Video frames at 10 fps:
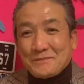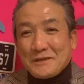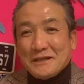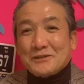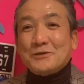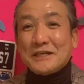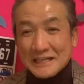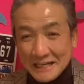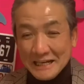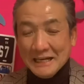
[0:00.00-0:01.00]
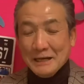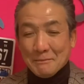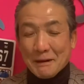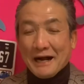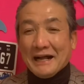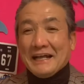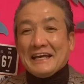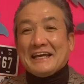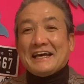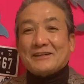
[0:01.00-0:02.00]
そんでね、まあ、
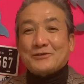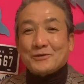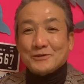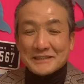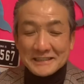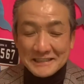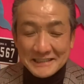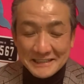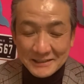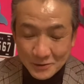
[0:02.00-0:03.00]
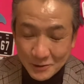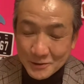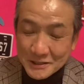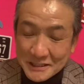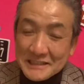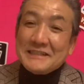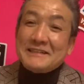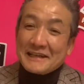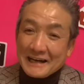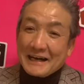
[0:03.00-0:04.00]
部屋掃除、こうしに行っ
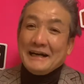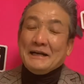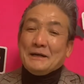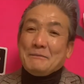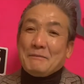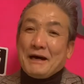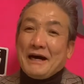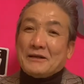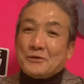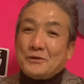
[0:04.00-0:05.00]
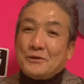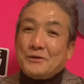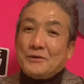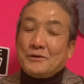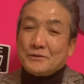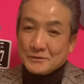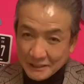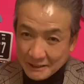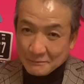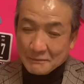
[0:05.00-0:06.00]
たら、まあ、あの、
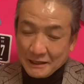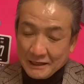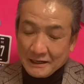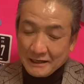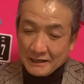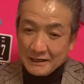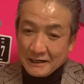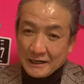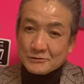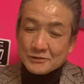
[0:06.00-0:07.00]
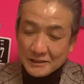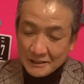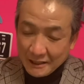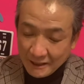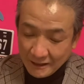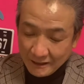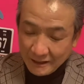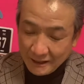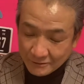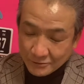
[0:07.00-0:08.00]
ね、まあ、歩き、は
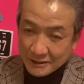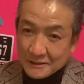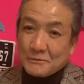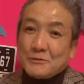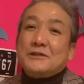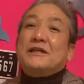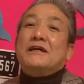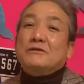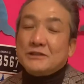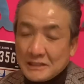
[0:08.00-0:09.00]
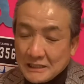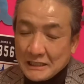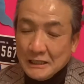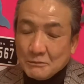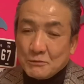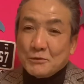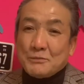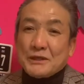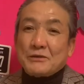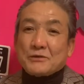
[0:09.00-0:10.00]
る方もいてはるし、もう
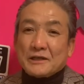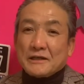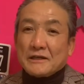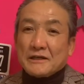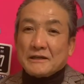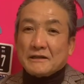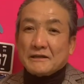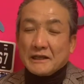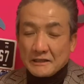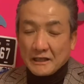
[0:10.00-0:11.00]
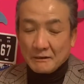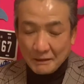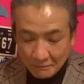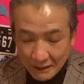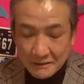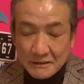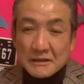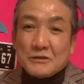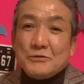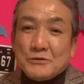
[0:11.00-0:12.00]
ベッドで寝たままっていう